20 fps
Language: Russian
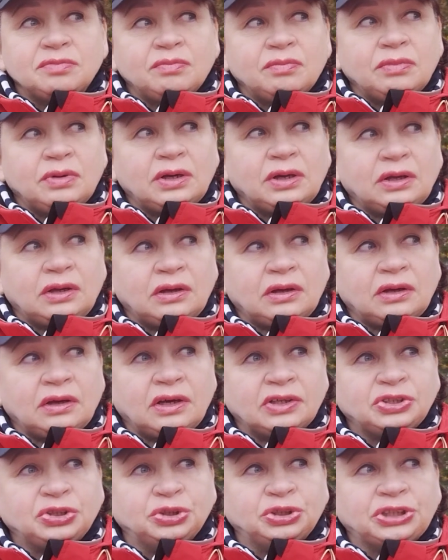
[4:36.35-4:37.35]

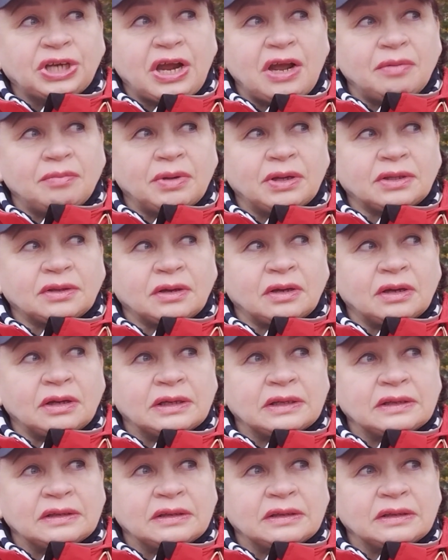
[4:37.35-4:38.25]
мы ощущаем это